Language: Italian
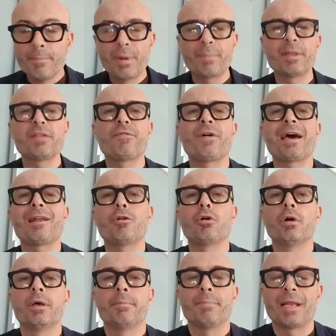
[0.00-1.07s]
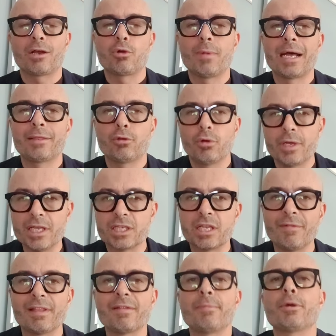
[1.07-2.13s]
Prima di farlo, mi raccomando,
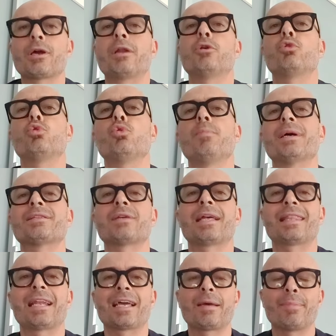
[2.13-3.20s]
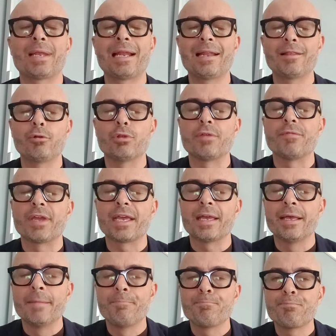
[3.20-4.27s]
iscrivetevi al mio canale YouTube, azionate la campanella delle notifiche